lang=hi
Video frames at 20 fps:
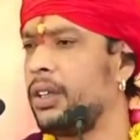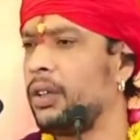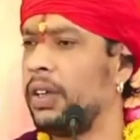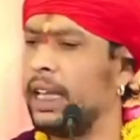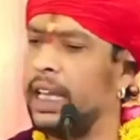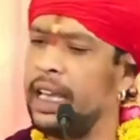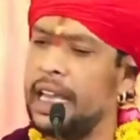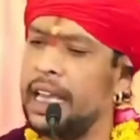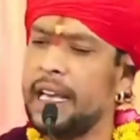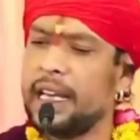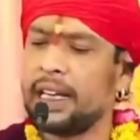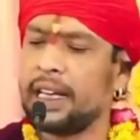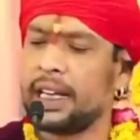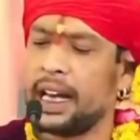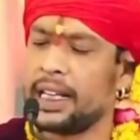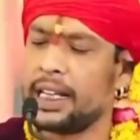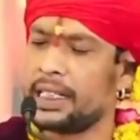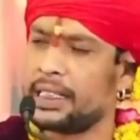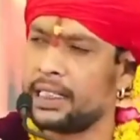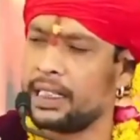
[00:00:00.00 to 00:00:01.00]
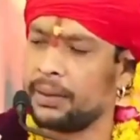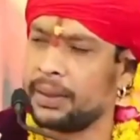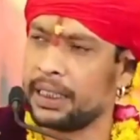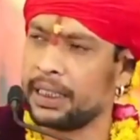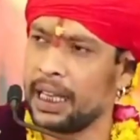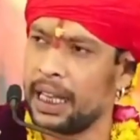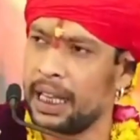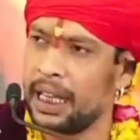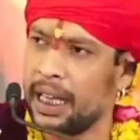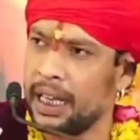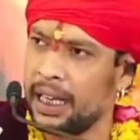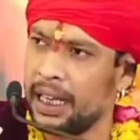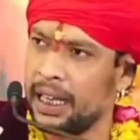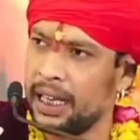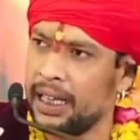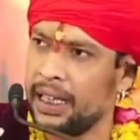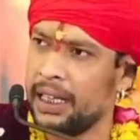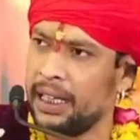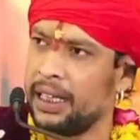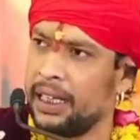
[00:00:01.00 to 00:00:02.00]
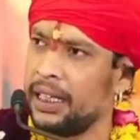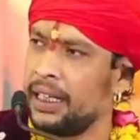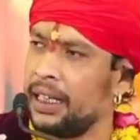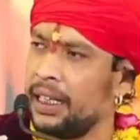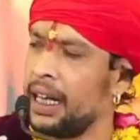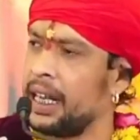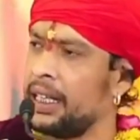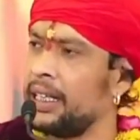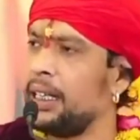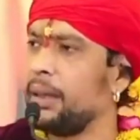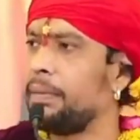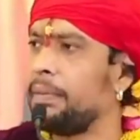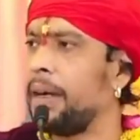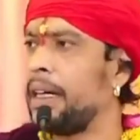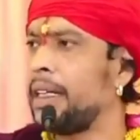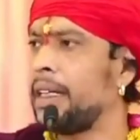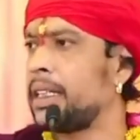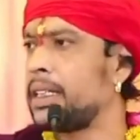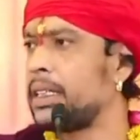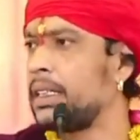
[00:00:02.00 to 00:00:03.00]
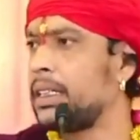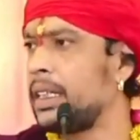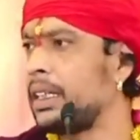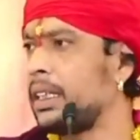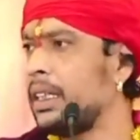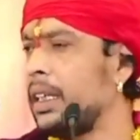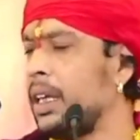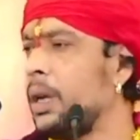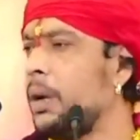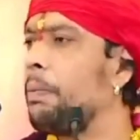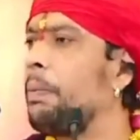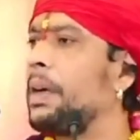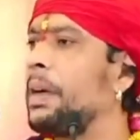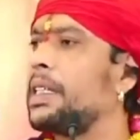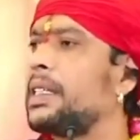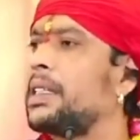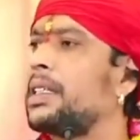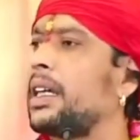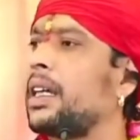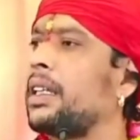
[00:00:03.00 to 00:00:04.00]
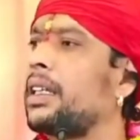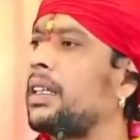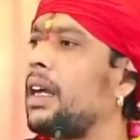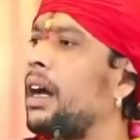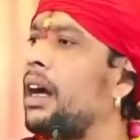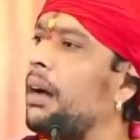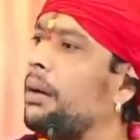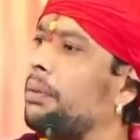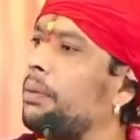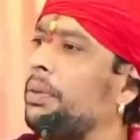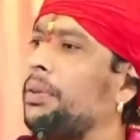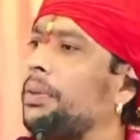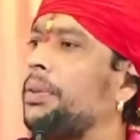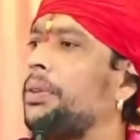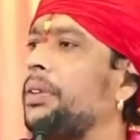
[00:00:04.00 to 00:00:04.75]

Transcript: तो एक रास्ता बताया है राजा परीक्षित पश्चाताप